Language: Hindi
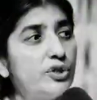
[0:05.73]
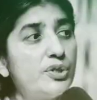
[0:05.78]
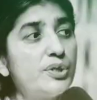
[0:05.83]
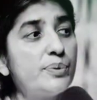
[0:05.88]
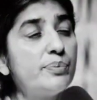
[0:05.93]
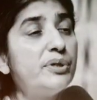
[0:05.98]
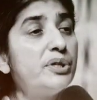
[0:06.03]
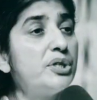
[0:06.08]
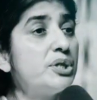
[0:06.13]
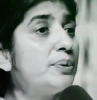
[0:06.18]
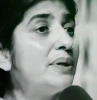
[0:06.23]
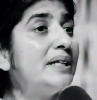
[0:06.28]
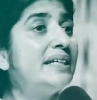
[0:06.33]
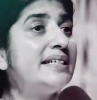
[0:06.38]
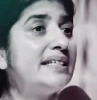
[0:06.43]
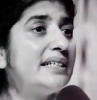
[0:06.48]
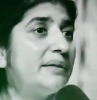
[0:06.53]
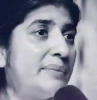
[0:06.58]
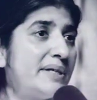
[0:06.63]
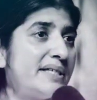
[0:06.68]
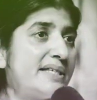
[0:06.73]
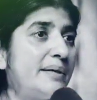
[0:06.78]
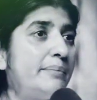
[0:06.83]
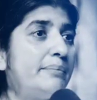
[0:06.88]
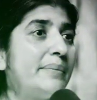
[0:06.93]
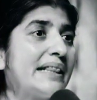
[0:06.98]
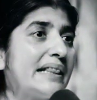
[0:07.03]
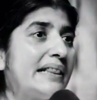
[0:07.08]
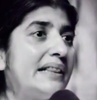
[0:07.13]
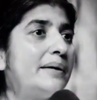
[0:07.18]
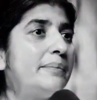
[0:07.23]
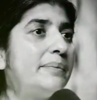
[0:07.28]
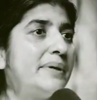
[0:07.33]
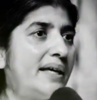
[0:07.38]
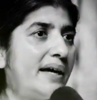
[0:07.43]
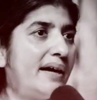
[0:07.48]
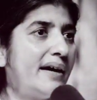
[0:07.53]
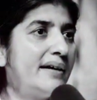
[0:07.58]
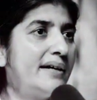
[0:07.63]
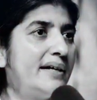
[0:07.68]
है तो स्पिरिचुअल इंटीमेसी मतलब
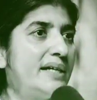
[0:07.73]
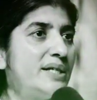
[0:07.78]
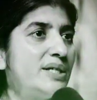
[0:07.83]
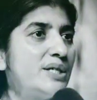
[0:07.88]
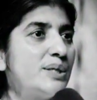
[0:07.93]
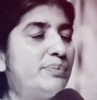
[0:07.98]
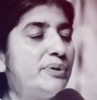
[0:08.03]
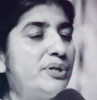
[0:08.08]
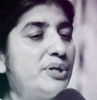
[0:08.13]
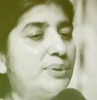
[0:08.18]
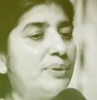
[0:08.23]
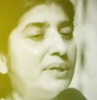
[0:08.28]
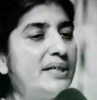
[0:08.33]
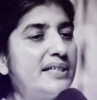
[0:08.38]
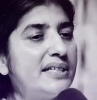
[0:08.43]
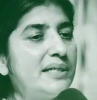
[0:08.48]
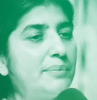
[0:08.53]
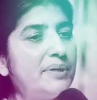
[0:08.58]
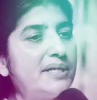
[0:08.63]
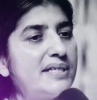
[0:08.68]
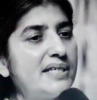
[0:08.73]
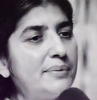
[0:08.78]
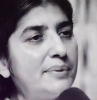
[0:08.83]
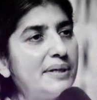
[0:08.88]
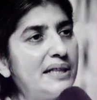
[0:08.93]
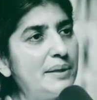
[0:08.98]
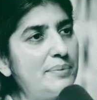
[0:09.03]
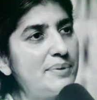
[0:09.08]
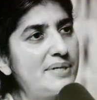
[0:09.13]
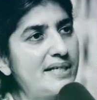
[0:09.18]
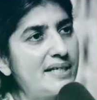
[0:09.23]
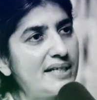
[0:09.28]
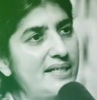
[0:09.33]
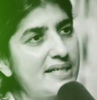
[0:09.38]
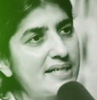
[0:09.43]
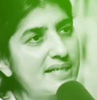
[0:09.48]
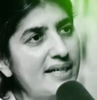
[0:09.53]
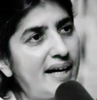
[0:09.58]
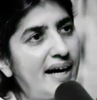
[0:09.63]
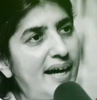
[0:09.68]
क्या स्पिरिचुअल इंटीमेसी मतलब
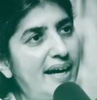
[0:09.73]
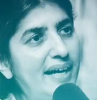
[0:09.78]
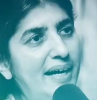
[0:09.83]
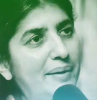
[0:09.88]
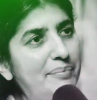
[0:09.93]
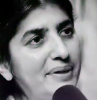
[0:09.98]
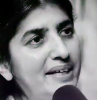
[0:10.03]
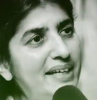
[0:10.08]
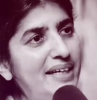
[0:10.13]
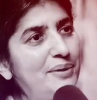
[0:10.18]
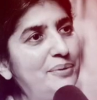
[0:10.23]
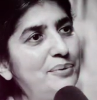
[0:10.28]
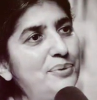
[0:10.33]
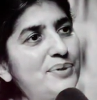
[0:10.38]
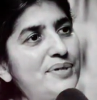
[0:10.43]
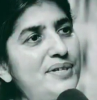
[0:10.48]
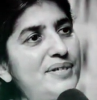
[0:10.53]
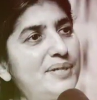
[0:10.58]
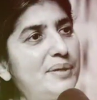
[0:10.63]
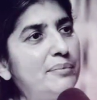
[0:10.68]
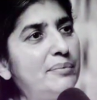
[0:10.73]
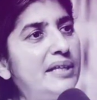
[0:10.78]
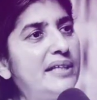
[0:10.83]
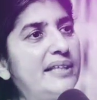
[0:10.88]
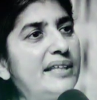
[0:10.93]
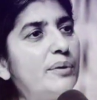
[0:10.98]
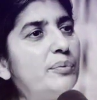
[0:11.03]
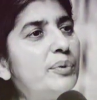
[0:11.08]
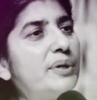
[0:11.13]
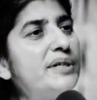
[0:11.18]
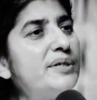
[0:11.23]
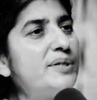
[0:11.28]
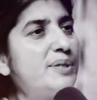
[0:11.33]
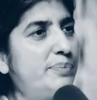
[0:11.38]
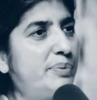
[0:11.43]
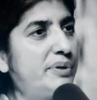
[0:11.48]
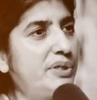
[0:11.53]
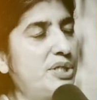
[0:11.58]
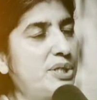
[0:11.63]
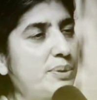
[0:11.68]
संस्कार आपके एक दूसरे से मिलते हैं वॉट इज
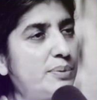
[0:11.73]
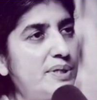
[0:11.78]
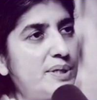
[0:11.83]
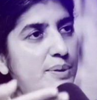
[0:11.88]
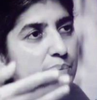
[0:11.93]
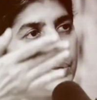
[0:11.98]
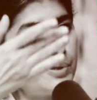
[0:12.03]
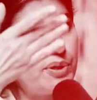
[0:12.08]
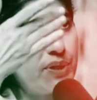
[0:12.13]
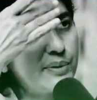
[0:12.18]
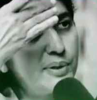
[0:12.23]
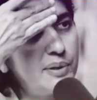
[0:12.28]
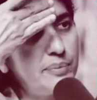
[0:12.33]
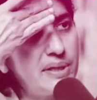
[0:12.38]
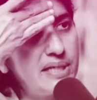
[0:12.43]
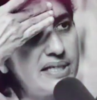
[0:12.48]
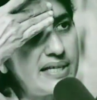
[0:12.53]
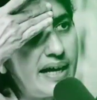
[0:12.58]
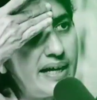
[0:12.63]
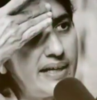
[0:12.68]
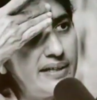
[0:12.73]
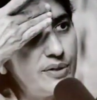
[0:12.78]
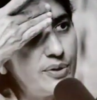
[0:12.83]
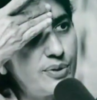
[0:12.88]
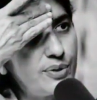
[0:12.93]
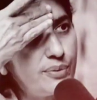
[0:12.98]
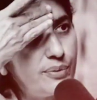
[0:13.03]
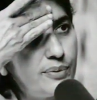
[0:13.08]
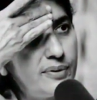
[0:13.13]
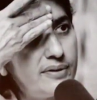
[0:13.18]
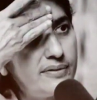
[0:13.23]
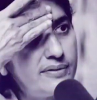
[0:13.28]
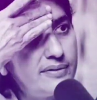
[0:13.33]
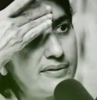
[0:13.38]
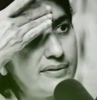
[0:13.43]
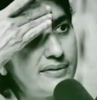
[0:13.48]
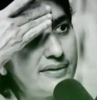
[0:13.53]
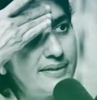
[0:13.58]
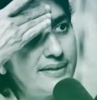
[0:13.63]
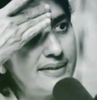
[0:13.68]
स्पिरिचुअल स्पिरिचुअल मीन्स आई द सोल
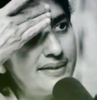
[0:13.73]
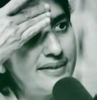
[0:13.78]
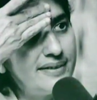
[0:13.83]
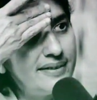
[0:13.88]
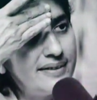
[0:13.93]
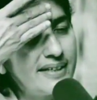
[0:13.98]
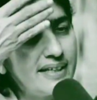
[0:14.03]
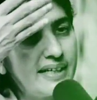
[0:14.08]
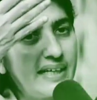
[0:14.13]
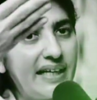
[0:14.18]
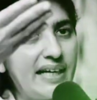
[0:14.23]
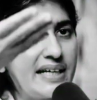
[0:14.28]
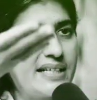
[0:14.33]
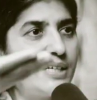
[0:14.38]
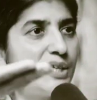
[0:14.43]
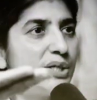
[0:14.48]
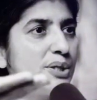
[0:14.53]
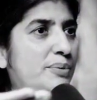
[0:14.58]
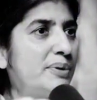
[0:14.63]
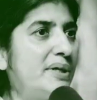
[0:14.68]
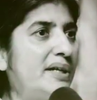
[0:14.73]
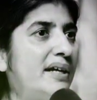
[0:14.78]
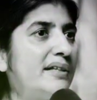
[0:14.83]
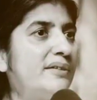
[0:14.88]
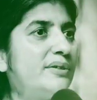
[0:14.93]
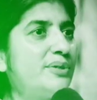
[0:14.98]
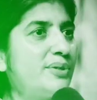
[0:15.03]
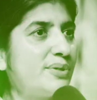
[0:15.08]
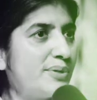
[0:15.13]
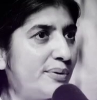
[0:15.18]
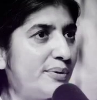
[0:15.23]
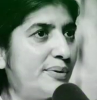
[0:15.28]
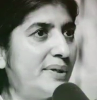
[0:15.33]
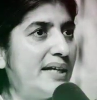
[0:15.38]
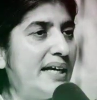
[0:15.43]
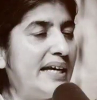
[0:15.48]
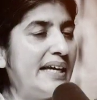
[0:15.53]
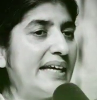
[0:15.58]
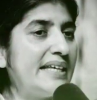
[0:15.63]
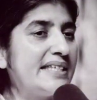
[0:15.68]
कनेक्टिंग टू अनदर सोल
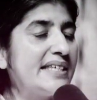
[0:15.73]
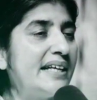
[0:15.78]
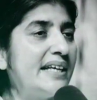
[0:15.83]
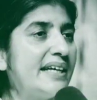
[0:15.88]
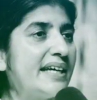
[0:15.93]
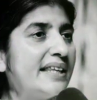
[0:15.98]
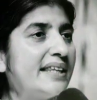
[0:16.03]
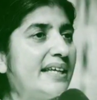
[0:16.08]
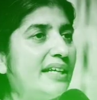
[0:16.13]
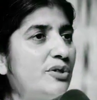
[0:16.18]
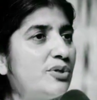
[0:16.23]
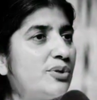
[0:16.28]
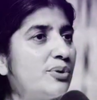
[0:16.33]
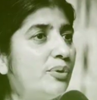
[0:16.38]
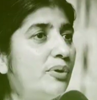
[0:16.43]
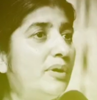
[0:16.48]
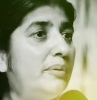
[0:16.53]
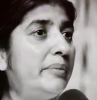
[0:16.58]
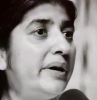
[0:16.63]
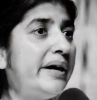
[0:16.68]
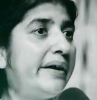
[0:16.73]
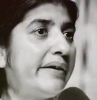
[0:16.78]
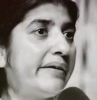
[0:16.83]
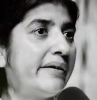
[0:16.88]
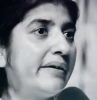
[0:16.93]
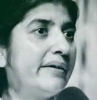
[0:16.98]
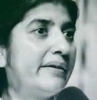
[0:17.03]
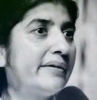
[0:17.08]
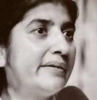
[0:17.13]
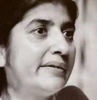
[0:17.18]
इसीलिए कहते हैं ना सोलमेट